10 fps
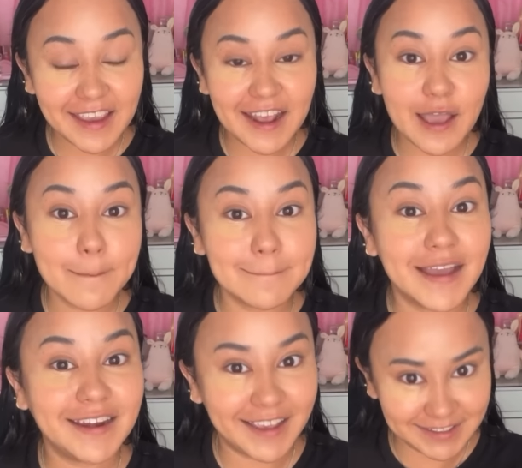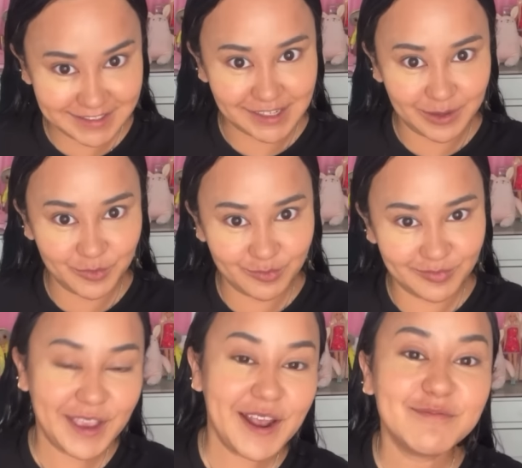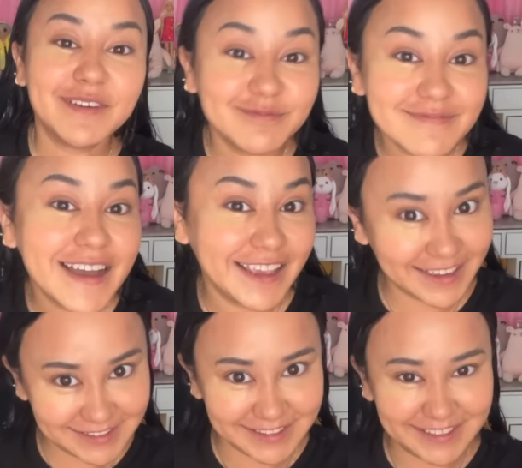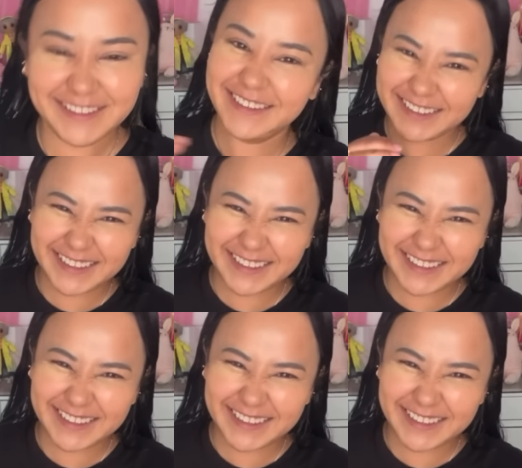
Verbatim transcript: era mariachi. Era un mariachi.